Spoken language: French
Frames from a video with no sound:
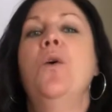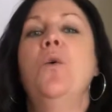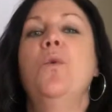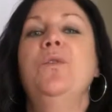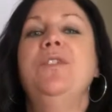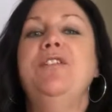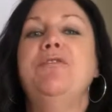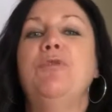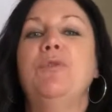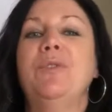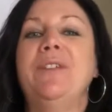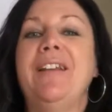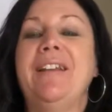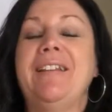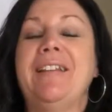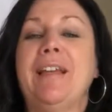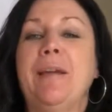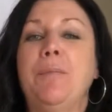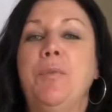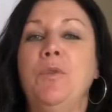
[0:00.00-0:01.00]
au niveau des
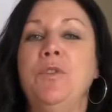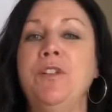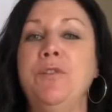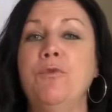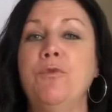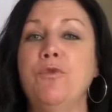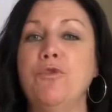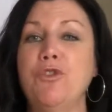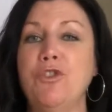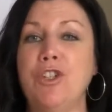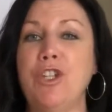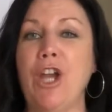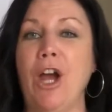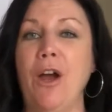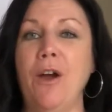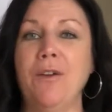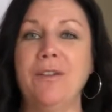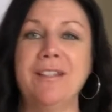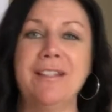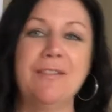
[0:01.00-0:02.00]
tripes, au niveau du
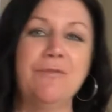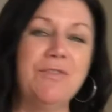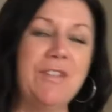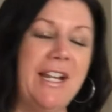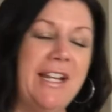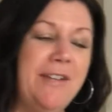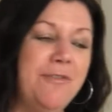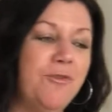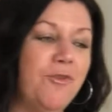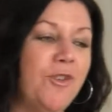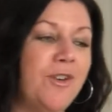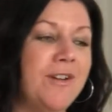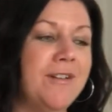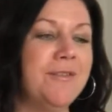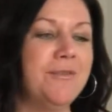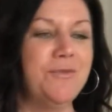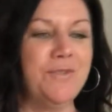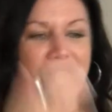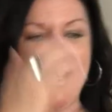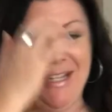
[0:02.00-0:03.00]
cœur. Vous allez
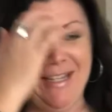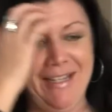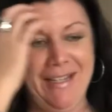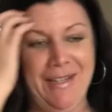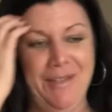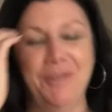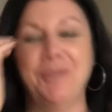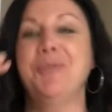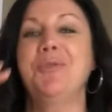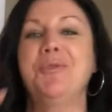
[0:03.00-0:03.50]
voir, vous allez